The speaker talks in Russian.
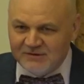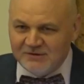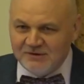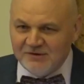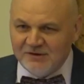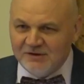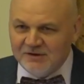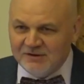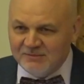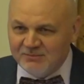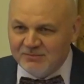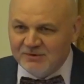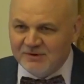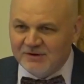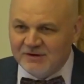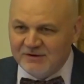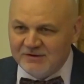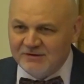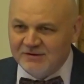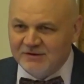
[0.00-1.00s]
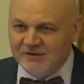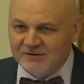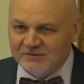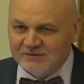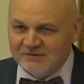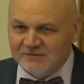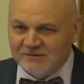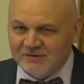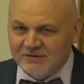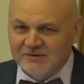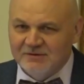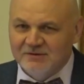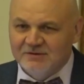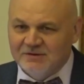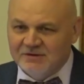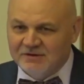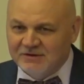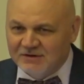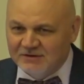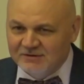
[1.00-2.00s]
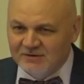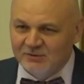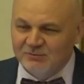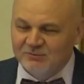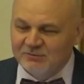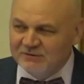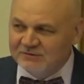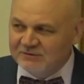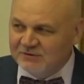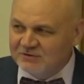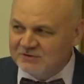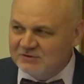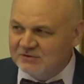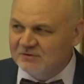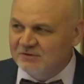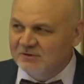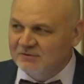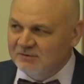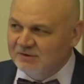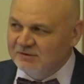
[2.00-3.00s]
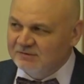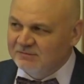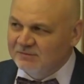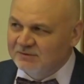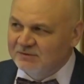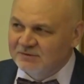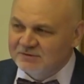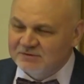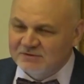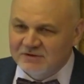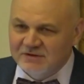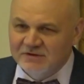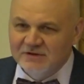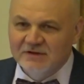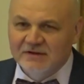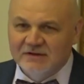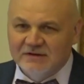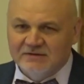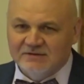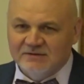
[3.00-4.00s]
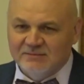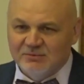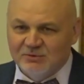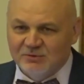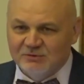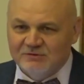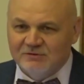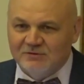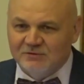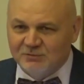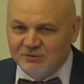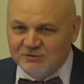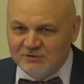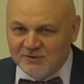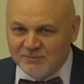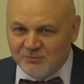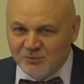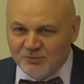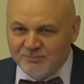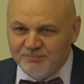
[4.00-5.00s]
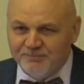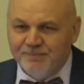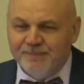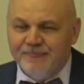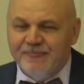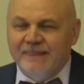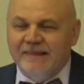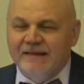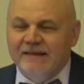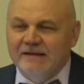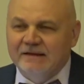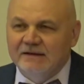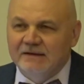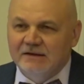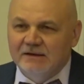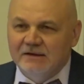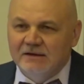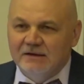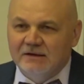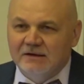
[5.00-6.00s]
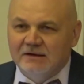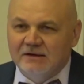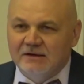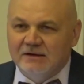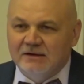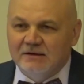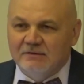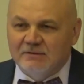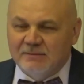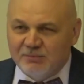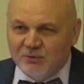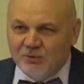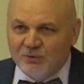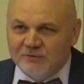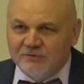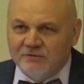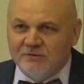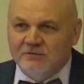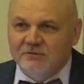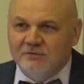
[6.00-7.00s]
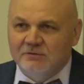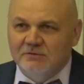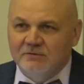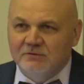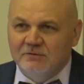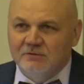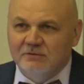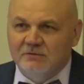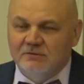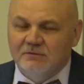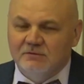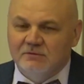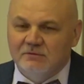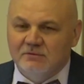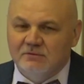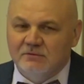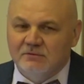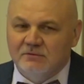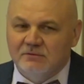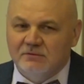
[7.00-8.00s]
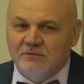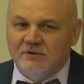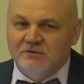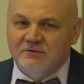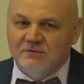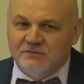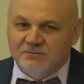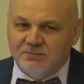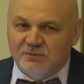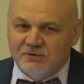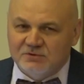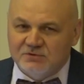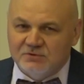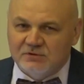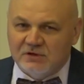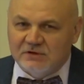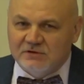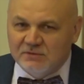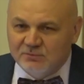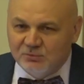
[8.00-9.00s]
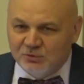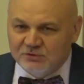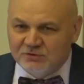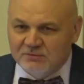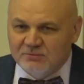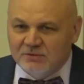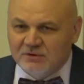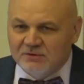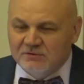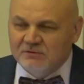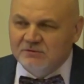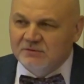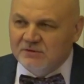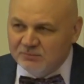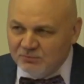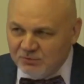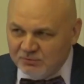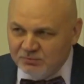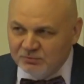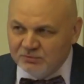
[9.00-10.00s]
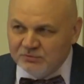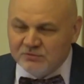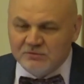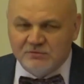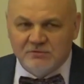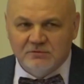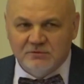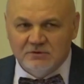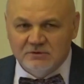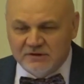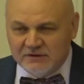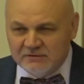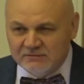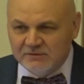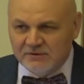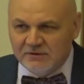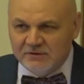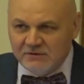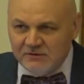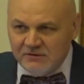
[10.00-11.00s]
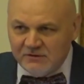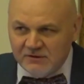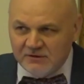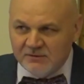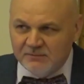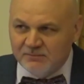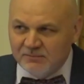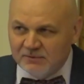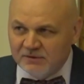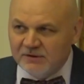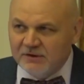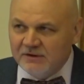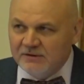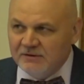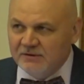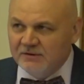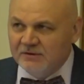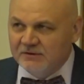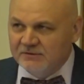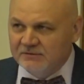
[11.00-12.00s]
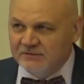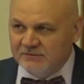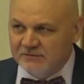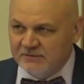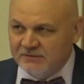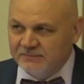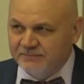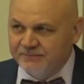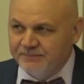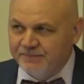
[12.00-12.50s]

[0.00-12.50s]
не бояться. И когда он выскочит на вас, вы должны забросить его дерьмом. Вопросы. Один спрашивает, а дерьмо где брать? Ну, дерьмо будет. Главное не бояться.